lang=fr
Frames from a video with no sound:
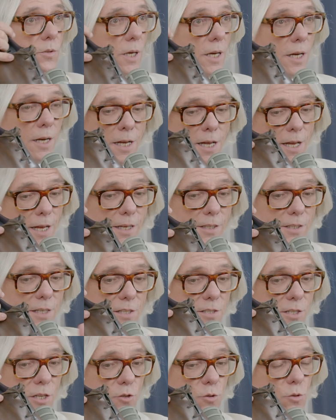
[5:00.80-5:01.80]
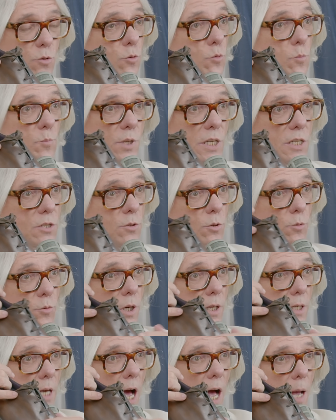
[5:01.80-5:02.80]
y a, y a, c'est juste une pièce de
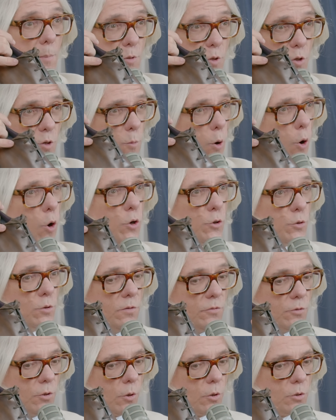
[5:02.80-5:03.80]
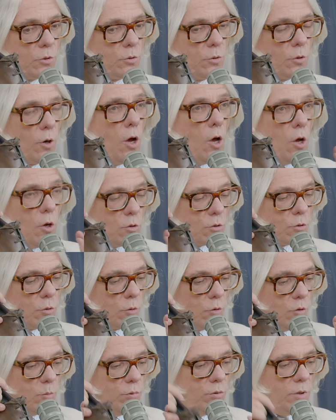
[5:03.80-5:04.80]
cuir, il n'y a absolument aucune fioriture
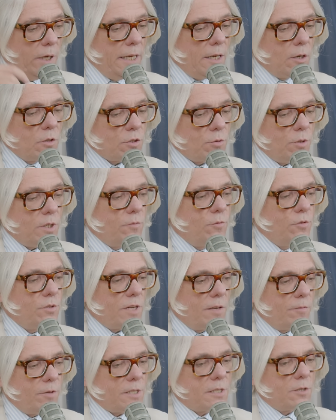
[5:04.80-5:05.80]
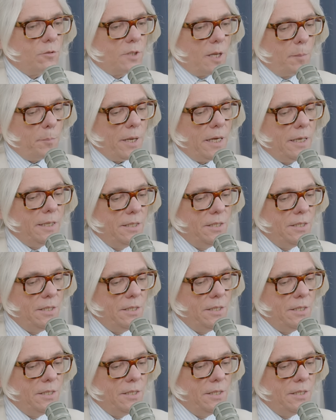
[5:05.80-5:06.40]
sur le bout. Et ensuite, vous avez ce qu'on appelle